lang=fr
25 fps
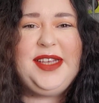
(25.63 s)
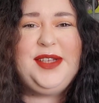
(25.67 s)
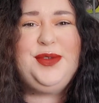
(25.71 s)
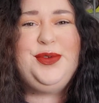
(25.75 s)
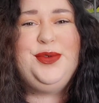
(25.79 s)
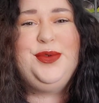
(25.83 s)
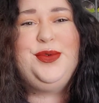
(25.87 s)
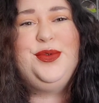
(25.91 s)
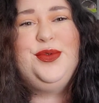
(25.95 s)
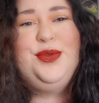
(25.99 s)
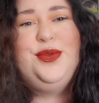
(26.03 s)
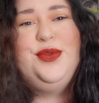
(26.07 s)
Et
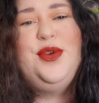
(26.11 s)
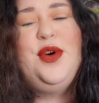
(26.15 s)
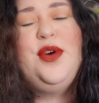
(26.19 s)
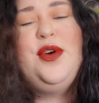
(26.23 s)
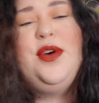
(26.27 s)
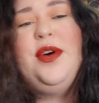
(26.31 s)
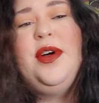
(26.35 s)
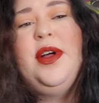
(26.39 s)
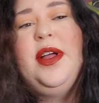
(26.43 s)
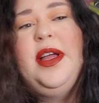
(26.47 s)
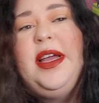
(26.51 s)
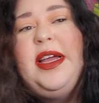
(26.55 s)
du coup,
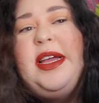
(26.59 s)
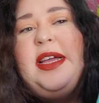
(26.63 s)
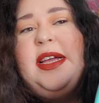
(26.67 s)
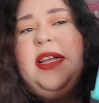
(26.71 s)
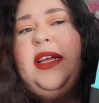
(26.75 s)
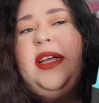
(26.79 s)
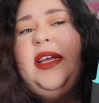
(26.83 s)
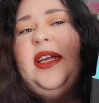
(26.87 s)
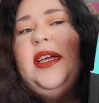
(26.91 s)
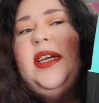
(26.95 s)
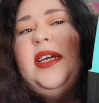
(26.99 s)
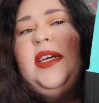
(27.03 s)
euh,
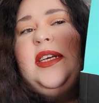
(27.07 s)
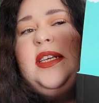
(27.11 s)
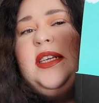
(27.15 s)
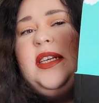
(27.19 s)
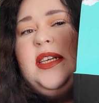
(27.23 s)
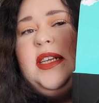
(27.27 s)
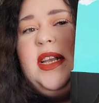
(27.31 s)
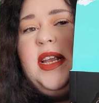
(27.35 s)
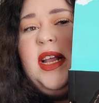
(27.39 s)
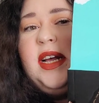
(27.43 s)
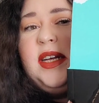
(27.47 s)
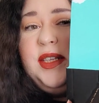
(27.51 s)

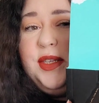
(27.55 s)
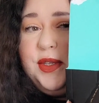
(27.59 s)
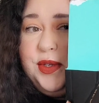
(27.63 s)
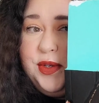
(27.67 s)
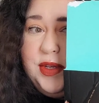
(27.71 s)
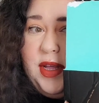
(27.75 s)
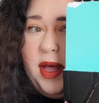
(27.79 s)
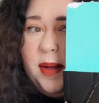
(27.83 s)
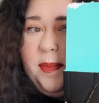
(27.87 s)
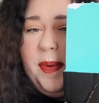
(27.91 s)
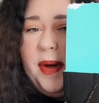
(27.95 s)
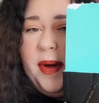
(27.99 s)

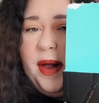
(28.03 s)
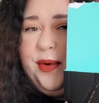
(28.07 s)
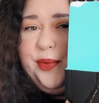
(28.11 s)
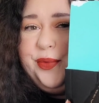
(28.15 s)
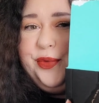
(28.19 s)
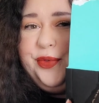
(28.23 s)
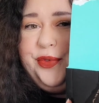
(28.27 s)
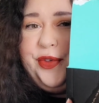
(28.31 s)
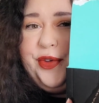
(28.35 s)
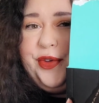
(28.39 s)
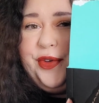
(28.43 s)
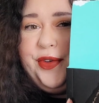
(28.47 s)
Merci il n'y a pas
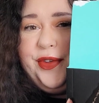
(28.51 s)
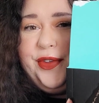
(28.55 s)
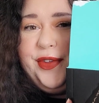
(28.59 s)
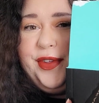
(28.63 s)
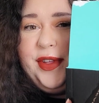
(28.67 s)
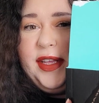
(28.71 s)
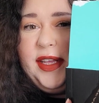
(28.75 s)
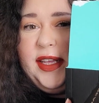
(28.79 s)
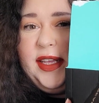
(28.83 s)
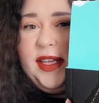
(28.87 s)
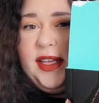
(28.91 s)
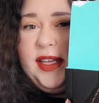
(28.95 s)

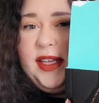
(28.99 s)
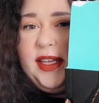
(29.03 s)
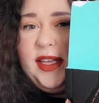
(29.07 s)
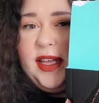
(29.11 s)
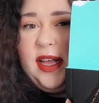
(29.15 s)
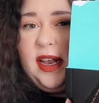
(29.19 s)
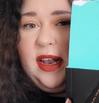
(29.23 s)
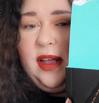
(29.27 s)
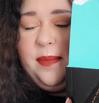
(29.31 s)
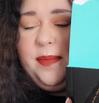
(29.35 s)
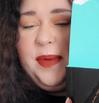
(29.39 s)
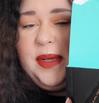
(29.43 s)
longtemps et
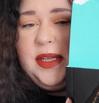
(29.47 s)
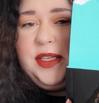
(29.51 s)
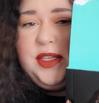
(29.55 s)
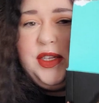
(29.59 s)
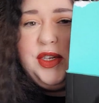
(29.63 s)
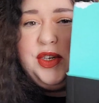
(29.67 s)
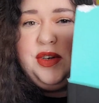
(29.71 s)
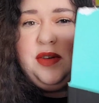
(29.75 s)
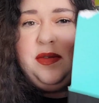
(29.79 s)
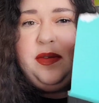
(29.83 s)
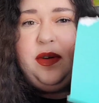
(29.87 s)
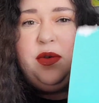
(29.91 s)
à la base,
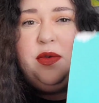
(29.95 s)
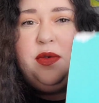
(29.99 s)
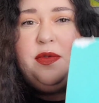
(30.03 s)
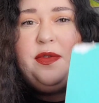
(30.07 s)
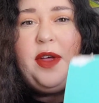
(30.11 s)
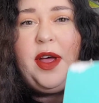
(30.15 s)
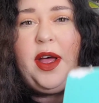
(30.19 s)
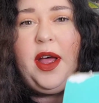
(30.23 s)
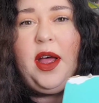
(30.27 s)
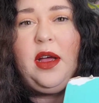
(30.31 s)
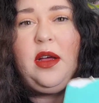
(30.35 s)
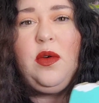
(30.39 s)
je devais vous
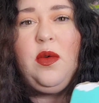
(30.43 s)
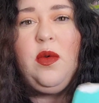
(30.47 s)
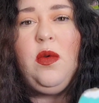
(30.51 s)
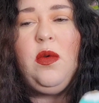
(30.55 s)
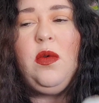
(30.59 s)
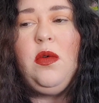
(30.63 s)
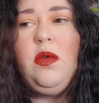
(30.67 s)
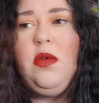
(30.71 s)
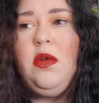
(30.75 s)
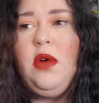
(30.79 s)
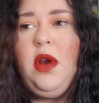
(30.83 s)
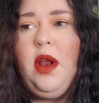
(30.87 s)
faire un
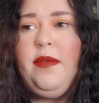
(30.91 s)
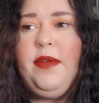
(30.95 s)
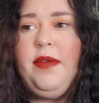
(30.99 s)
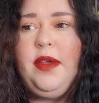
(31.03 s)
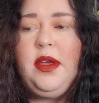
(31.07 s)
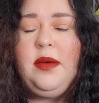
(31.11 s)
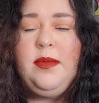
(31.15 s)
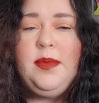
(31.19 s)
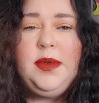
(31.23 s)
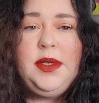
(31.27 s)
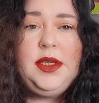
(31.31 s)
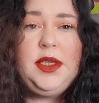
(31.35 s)
gros haul
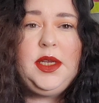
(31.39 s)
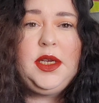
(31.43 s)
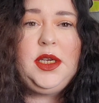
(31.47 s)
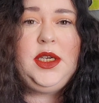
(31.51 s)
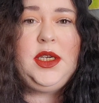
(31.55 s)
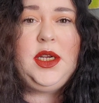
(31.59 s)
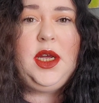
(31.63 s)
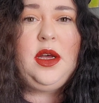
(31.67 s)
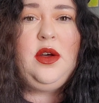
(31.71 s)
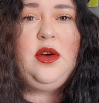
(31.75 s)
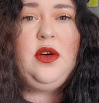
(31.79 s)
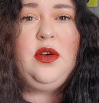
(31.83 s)
avec mes
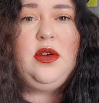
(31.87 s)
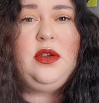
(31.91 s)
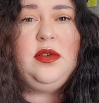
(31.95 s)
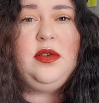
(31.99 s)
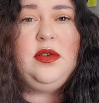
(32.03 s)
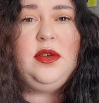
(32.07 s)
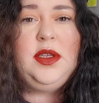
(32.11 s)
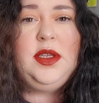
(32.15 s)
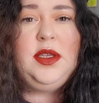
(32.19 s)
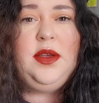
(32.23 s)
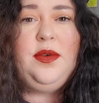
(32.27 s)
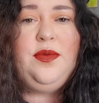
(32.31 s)
achats gold
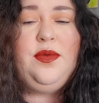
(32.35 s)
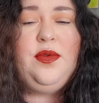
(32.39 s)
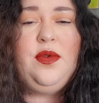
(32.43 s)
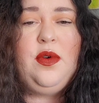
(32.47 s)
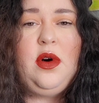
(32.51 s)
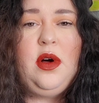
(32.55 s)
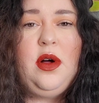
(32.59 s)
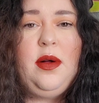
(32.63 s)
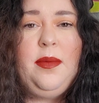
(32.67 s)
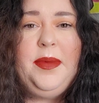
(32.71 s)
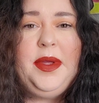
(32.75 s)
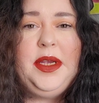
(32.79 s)
de
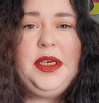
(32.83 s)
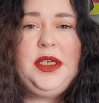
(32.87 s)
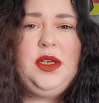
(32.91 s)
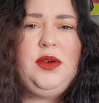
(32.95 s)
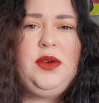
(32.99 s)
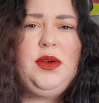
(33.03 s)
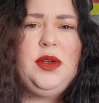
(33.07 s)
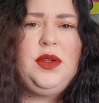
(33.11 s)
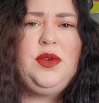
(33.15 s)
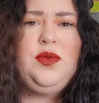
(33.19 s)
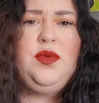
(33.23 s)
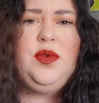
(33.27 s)
Sephora, mais
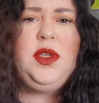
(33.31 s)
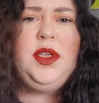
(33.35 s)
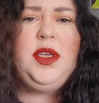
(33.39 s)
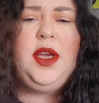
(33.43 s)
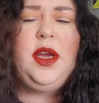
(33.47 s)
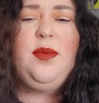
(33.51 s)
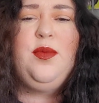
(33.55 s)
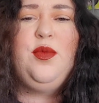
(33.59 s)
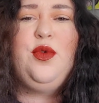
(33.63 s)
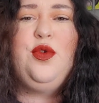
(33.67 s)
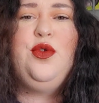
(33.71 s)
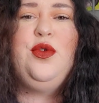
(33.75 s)
j'ai un souci
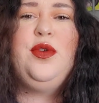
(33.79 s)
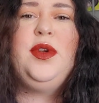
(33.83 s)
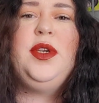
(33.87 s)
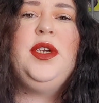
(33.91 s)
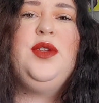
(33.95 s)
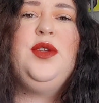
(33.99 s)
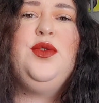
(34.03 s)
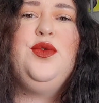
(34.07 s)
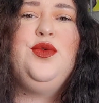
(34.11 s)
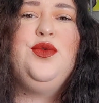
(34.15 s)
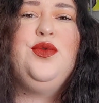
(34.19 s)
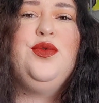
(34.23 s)
avec mon
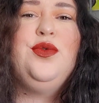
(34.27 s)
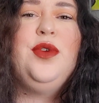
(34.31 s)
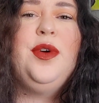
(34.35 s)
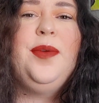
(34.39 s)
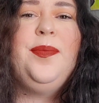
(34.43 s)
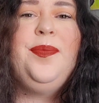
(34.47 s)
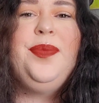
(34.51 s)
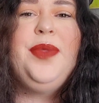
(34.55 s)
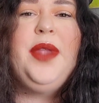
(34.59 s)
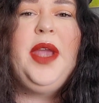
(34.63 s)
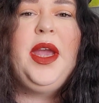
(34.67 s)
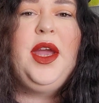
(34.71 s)
colis, du coup,
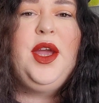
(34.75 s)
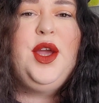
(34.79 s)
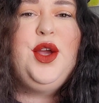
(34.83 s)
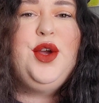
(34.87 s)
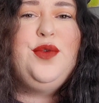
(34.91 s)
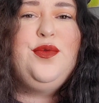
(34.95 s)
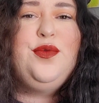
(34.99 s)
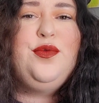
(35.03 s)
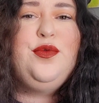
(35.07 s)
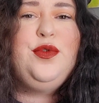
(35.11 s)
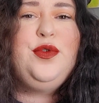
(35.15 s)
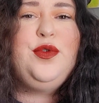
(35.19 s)
euh,
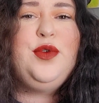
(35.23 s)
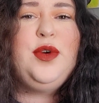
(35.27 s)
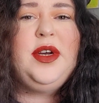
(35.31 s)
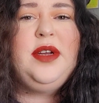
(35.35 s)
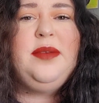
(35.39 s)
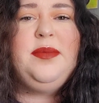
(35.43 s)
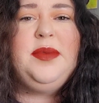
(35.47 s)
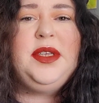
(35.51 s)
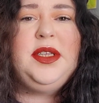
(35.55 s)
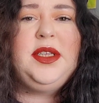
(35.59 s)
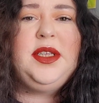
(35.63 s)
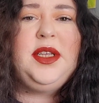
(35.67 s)
vous
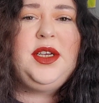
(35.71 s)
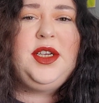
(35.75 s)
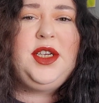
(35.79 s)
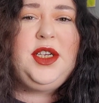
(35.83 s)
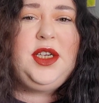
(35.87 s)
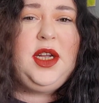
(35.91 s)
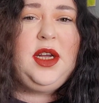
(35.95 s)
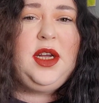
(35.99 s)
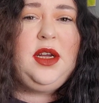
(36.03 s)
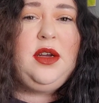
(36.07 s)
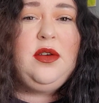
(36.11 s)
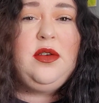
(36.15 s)
aurez mes
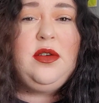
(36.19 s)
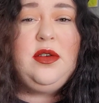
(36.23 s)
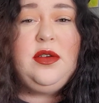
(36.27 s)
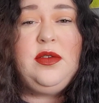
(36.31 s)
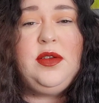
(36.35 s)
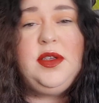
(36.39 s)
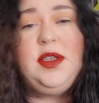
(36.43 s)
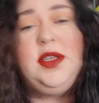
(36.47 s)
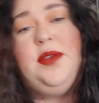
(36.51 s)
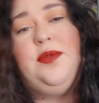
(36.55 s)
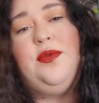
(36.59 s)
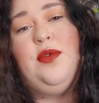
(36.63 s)
achats gold
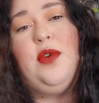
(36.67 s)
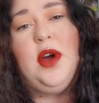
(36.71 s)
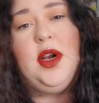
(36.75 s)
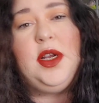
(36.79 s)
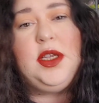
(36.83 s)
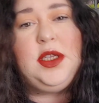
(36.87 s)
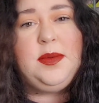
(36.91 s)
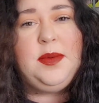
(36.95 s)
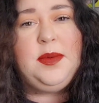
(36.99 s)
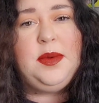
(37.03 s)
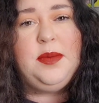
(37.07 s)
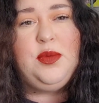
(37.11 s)
de Sephora
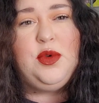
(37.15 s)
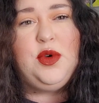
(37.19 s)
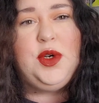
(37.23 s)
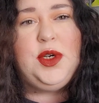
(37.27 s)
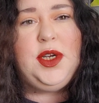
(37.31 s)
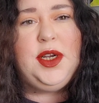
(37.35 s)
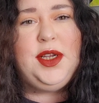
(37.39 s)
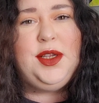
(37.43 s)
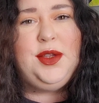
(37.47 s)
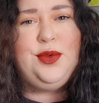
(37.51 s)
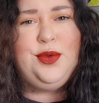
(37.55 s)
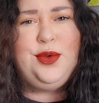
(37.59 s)
la semaine
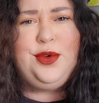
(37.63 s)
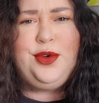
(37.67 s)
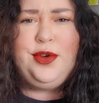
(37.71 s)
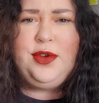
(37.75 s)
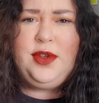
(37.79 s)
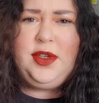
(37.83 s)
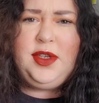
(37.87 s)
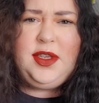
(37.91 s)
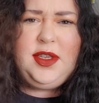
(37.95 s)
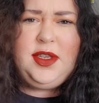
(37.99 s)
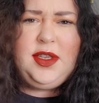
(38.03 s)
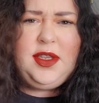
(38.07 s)
prochaine, donc
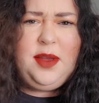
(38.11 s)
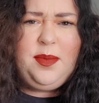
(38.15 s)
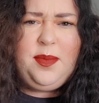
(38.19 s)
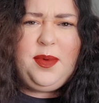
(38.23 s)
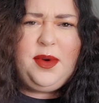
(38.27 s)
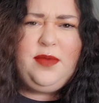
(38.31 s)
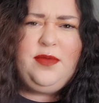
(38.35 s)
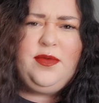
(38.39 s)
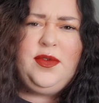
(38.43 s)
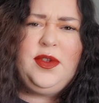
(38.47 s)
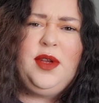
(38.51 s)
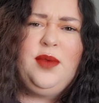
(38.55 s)
euh, n'hésitez
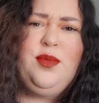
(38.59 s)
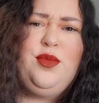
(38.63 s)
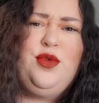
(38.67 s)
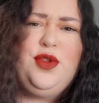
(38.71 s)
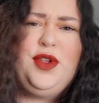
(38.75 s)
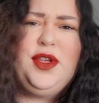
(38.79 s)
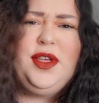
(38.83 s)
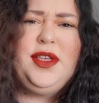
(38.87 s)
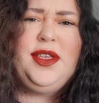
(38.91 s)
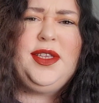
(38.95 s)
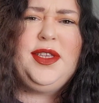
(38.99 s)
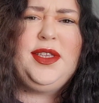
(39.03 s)
pas à vous
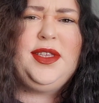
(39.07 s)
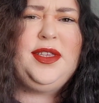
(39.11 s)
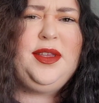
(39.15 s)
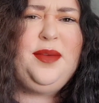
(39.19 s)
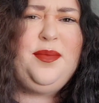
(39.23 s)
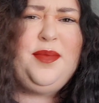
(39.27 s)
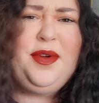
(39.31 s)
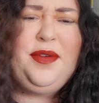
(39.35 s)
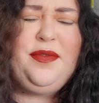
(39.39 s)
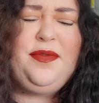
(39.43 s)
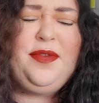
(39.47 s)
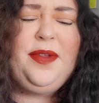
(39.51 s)
abonner si
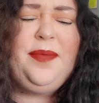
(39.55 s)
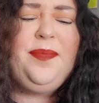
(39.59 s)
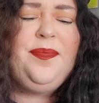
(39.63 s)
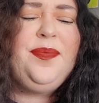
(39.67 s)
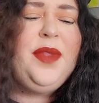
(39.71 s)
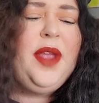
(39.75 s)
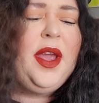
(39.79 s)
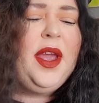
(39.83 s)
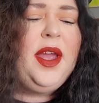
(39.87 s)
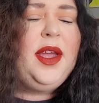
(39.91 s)
c'est pas fait.